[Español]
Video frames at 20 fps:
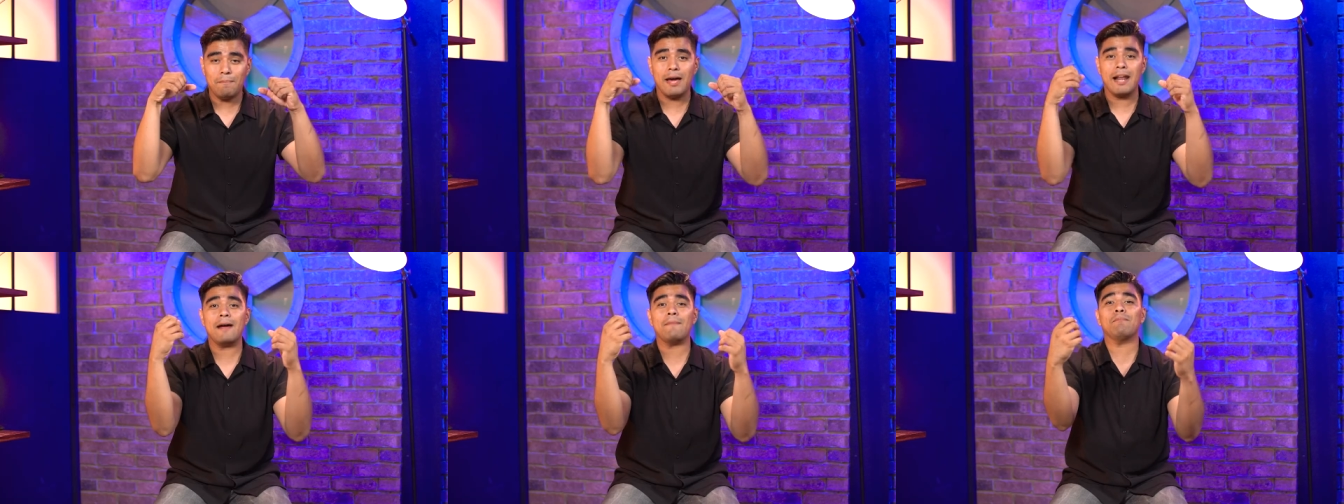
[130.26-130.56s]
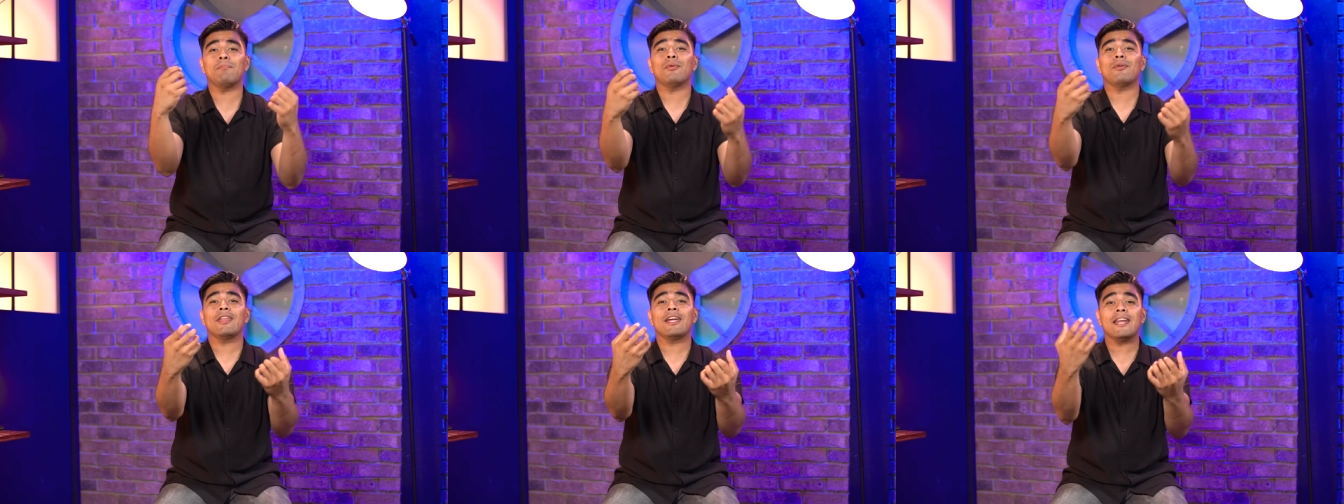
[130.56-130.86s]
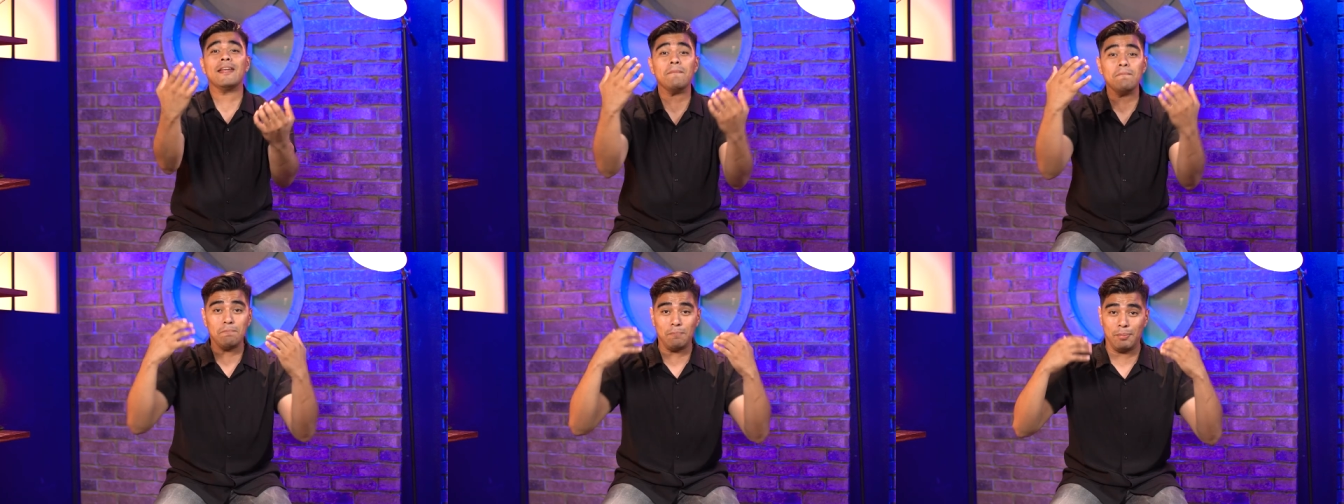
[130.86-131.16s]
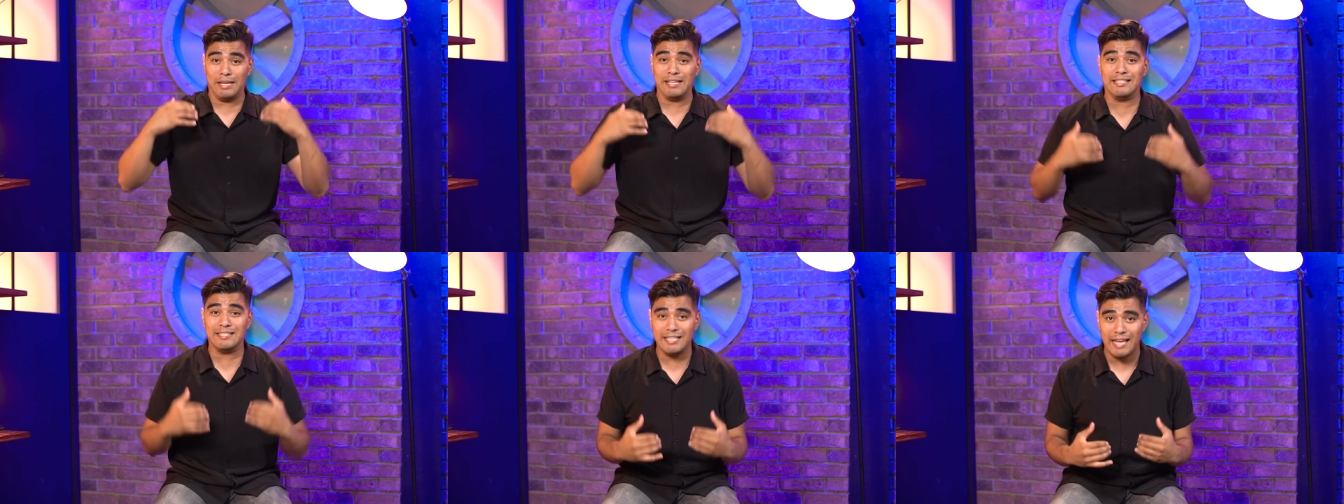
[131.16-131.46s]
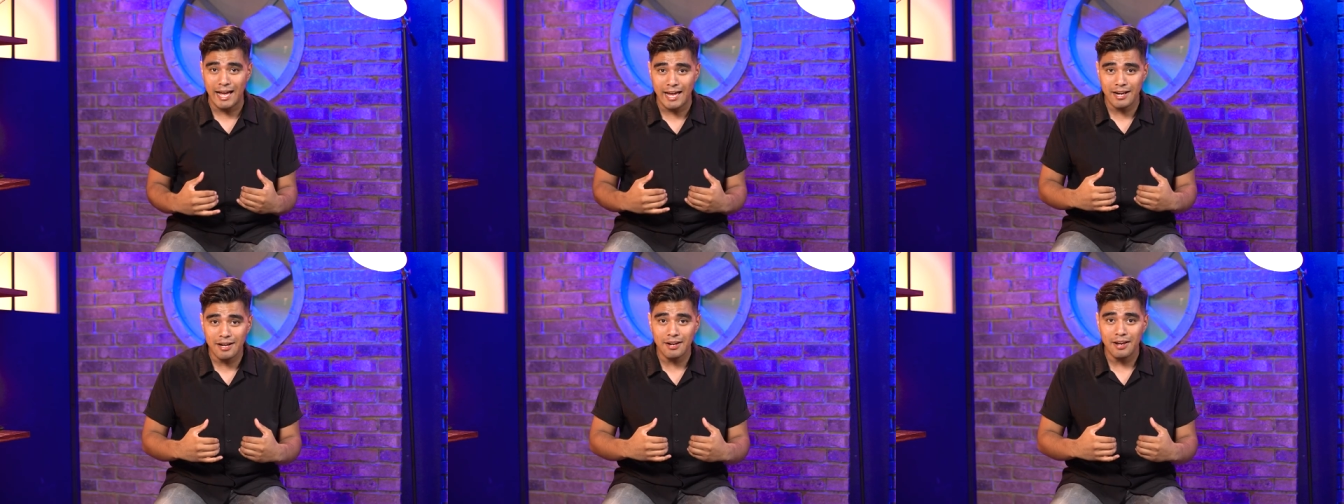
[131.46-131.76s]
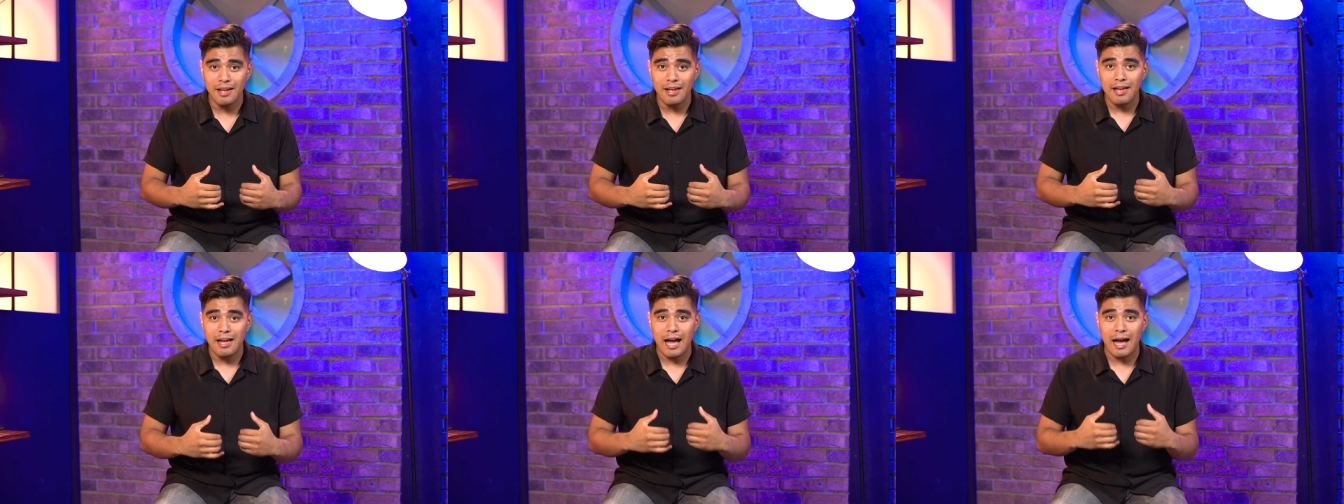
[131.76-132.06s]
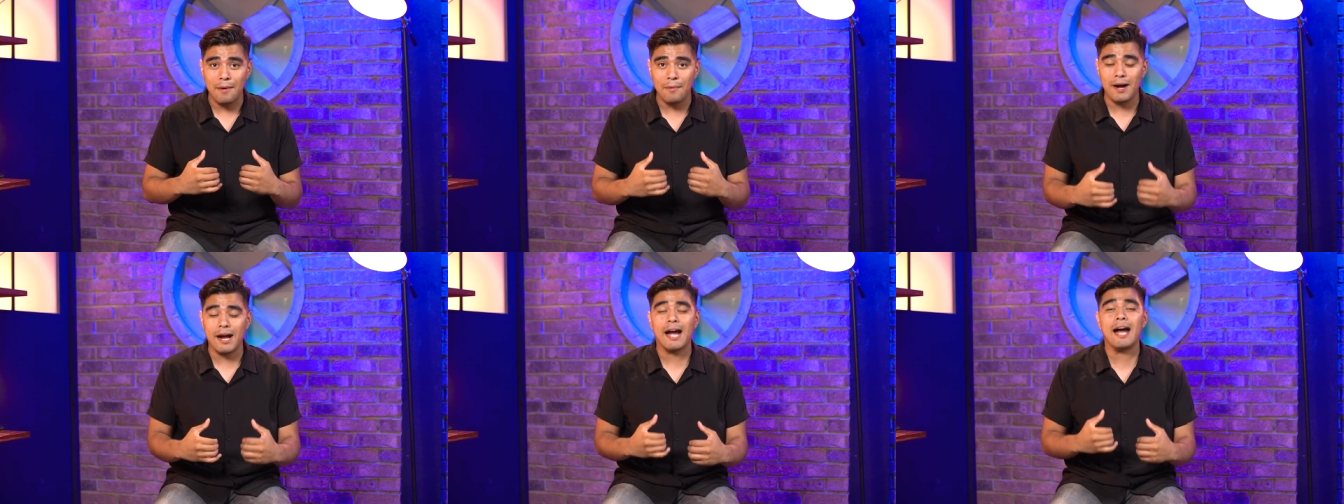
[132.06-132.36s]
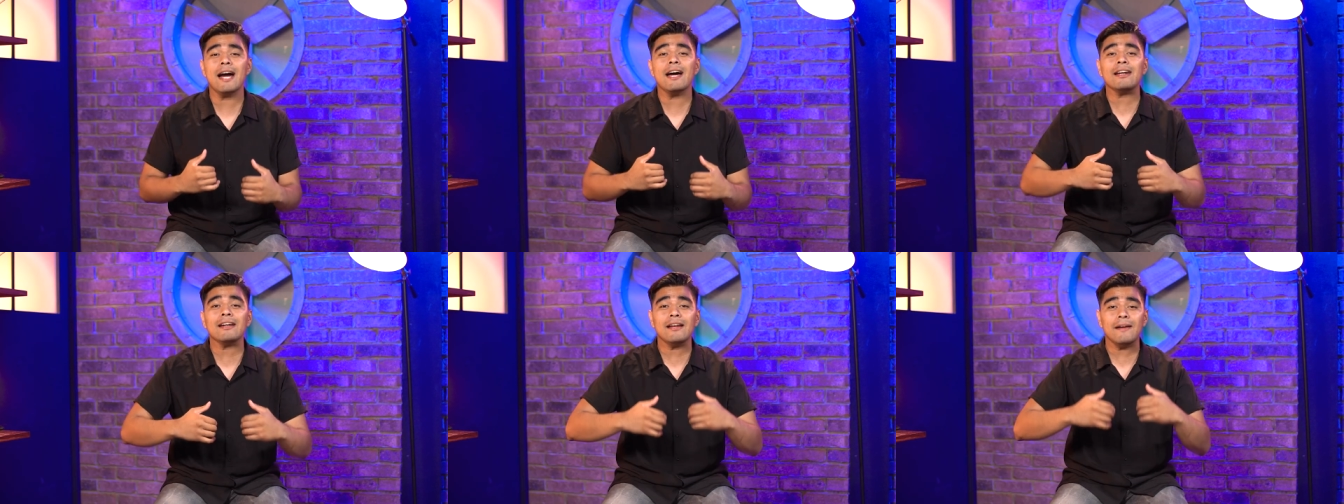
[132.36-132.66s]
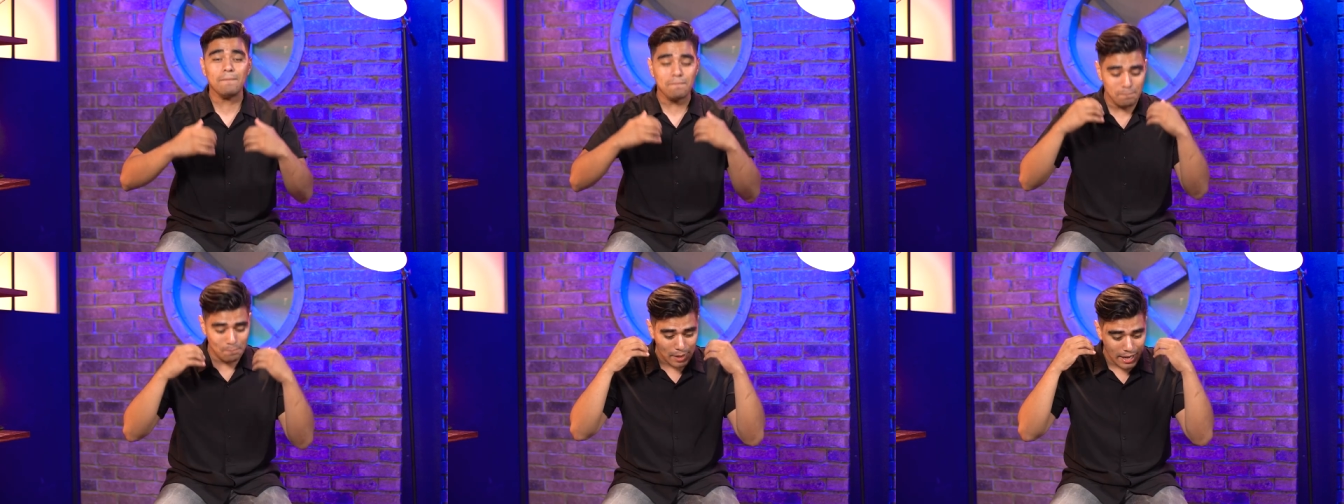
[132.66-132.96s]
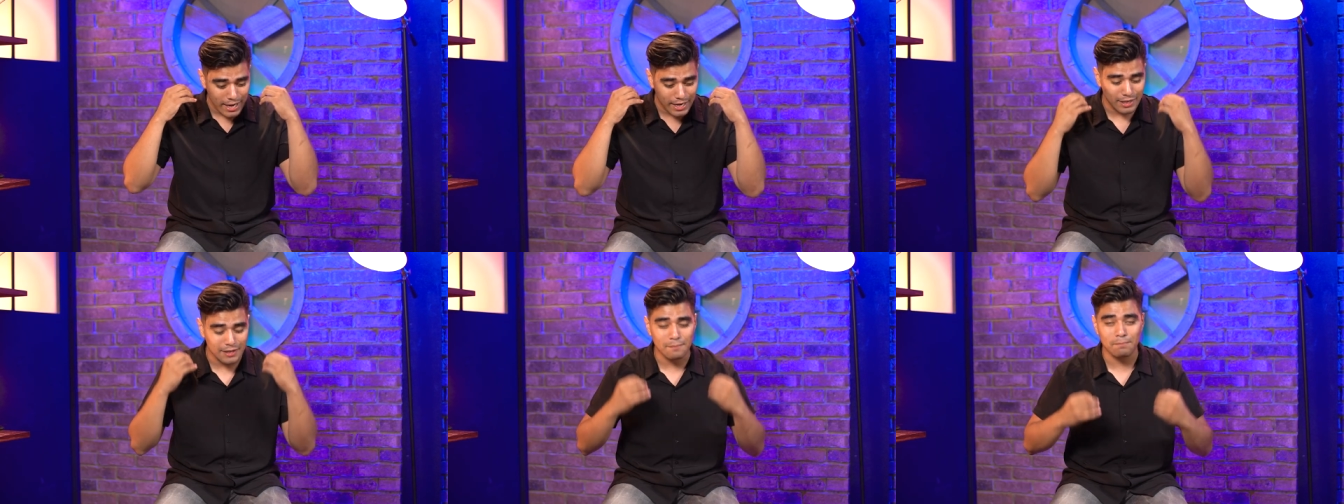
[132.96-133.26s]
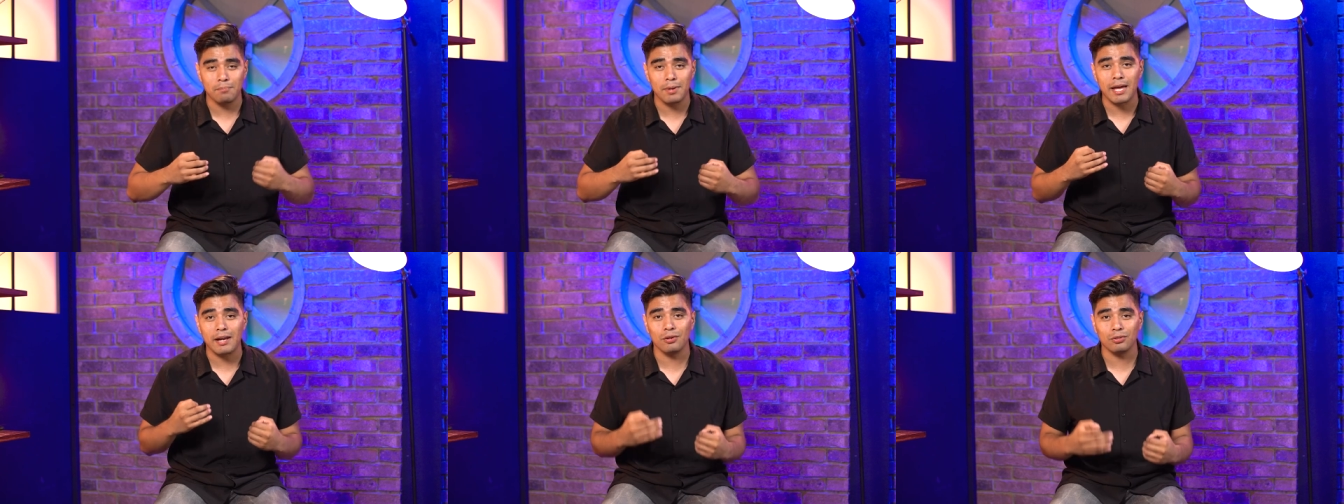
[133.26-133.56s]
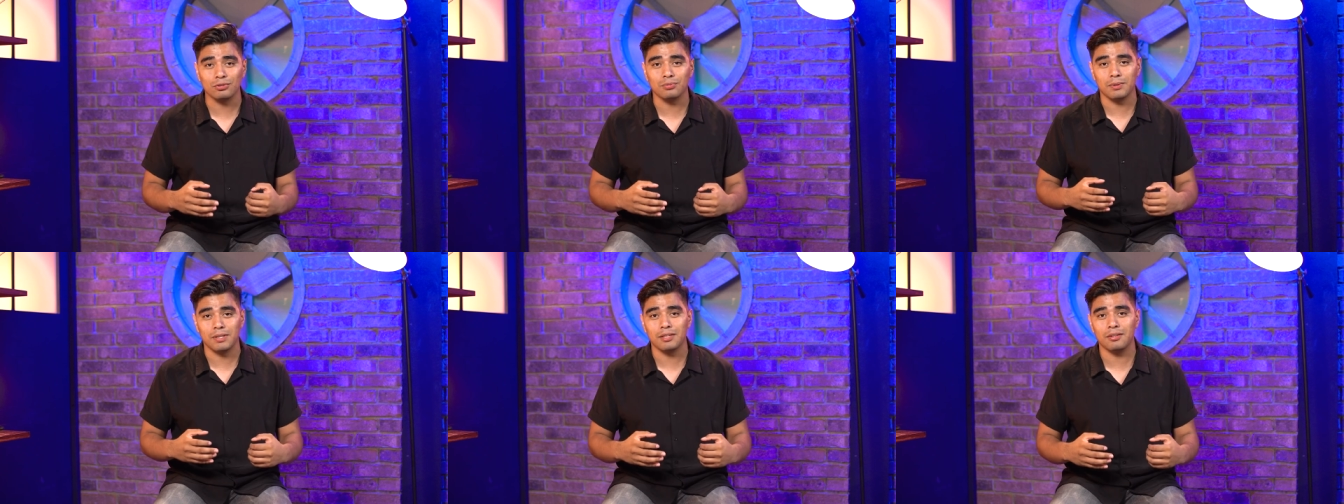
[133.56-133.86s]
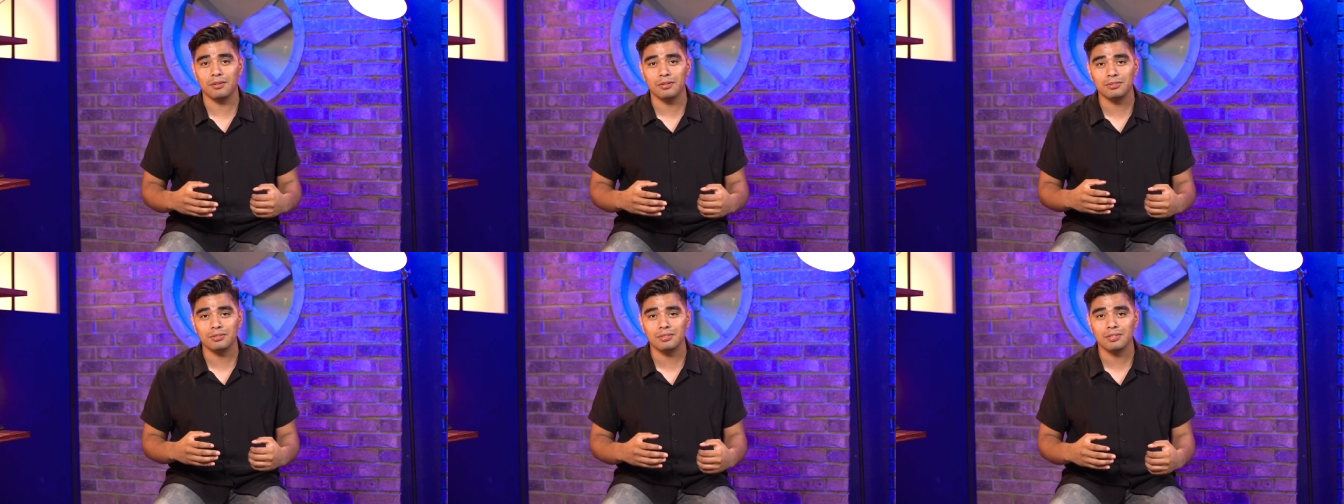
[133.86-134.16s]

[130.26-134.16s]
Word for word: para poder empezar a bajar para limpiar los vidrios.